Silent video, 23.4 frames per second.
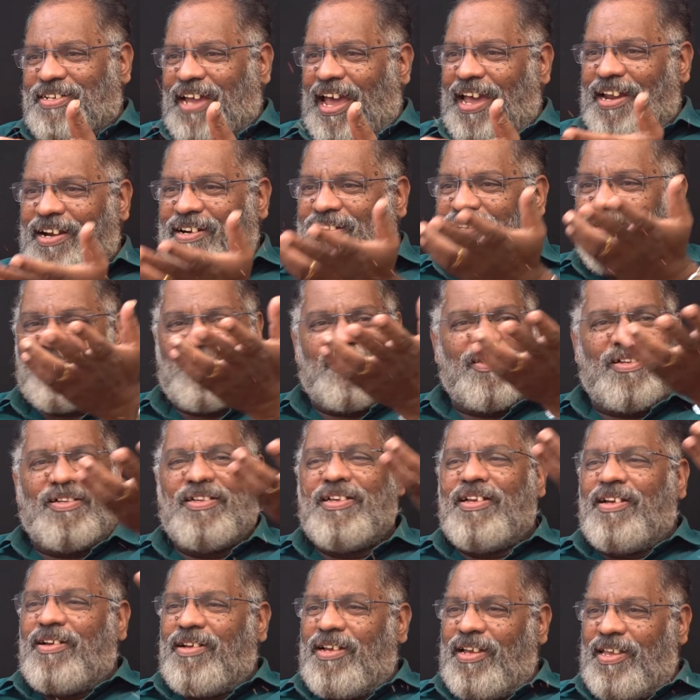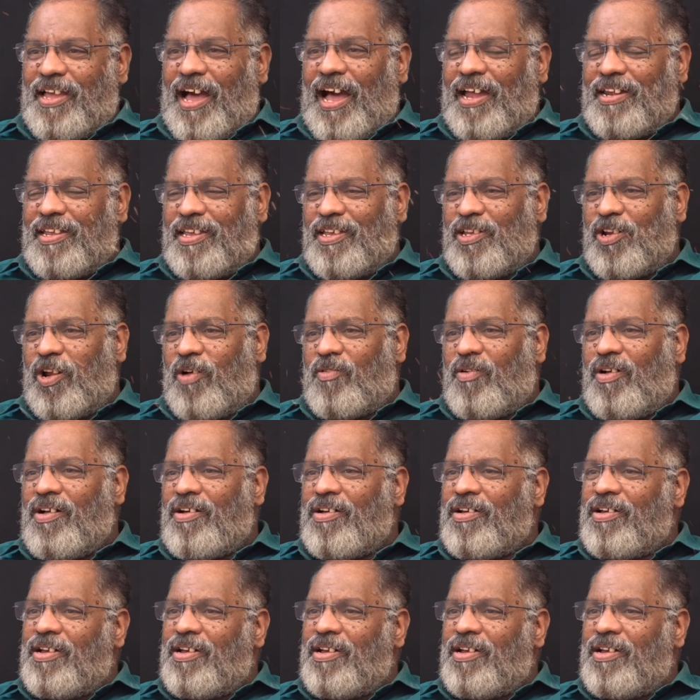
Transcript: டைரக்டரும் யார் ஹீரோவோ